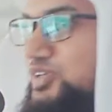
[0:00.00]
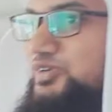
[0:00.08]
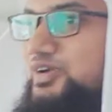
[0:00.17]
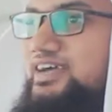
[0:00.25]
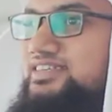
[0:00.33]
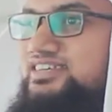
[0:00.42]
যত
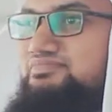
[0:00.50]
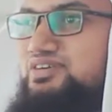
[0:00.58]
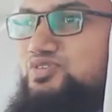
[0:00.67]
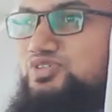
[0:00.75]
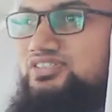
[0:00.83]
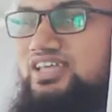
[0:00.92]
কাছের
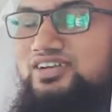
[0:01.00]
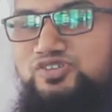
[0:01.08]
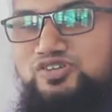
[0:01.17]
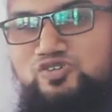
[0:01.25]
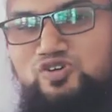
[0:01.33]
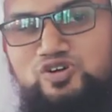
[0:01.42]
মানুষ তার
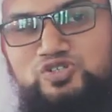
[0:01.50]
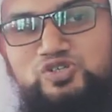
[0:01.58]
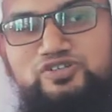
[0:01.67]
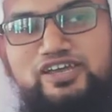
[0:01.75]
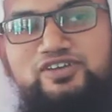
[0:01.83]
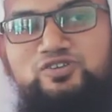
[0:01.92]
জন্য
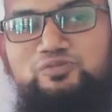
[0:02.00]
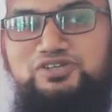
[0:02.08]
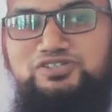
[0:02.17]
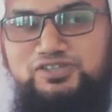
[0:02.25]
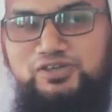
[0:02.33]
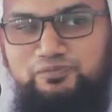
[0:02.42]
অংশটা একটু
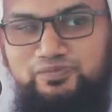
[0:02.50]
বেশি